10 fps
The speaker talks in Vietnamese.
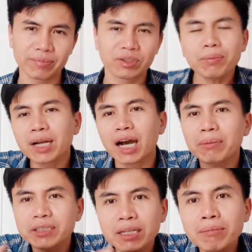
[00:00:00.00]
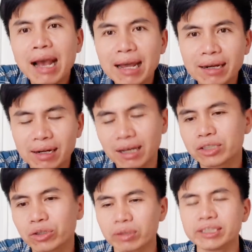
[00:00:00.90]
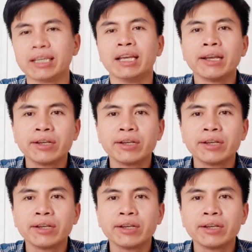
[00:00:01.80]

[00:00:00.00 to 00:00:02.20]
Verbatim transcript: giúp đỡ chính bạn là ở chỗ gì